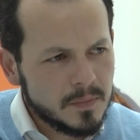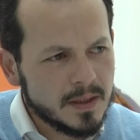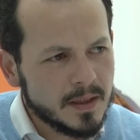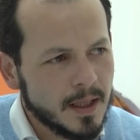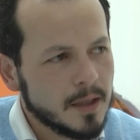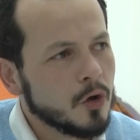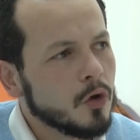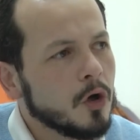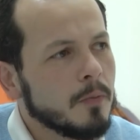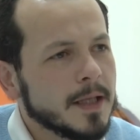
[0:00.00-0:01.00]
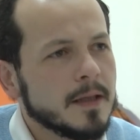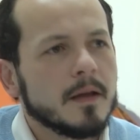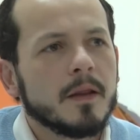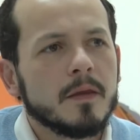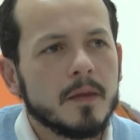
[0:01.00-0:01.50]
de todo el valle
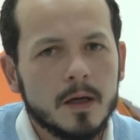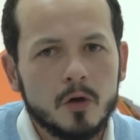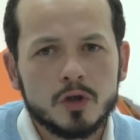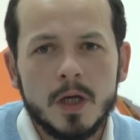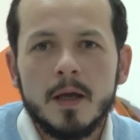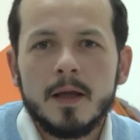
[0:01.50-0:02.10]
del Cidacos